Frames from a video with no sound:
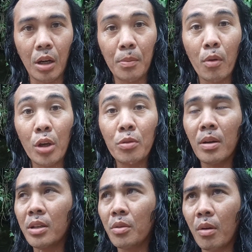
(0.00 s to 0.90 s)
Wag po kayong
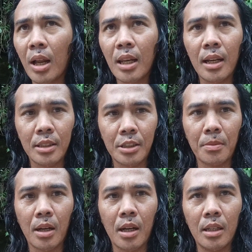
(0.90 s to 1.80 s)
maniwala sa
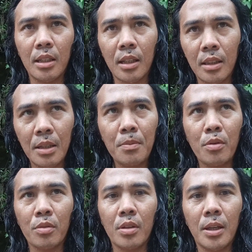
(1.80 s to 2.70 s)
mga
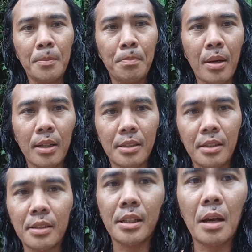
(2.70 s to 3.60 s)
negatibong impact na
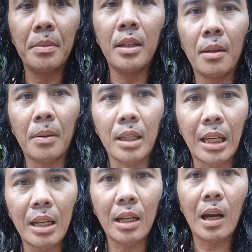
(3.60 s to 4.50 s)
sinasabi nila pag
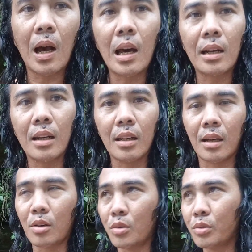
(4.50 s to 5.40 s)
ikay nag-aaral
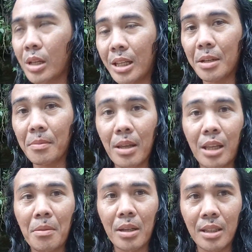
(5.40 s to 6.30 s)
ng karunungang lihim ay
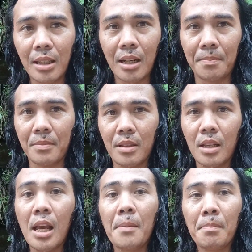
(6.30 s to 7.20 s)
ikay maghihirap.
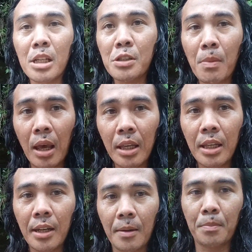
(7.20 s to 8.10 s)
Mas
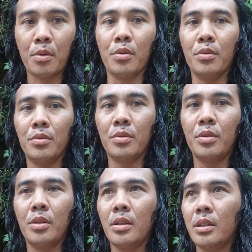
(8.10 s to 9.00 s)
mahirap po
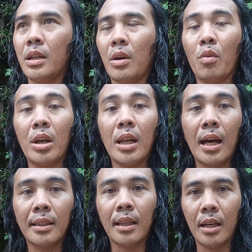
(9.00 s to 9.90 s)
na
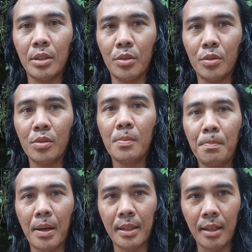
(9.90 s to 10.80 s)
wala tayong
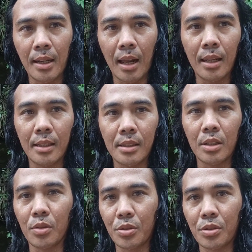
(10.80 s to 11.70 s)
pananalig sa
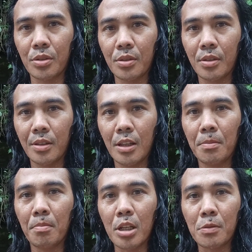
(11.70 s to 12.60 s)
Diyos.
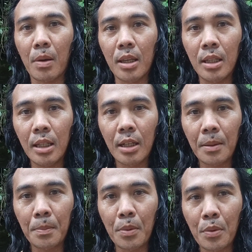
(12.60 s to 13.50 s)
Mas
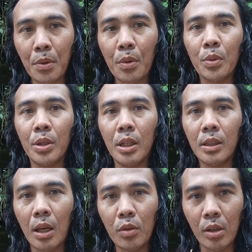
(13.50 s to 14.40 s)
mahirap po hindi
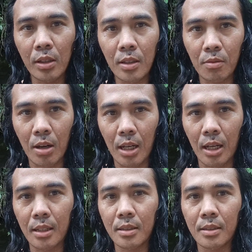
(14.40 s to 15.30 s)
tayo naniniwala.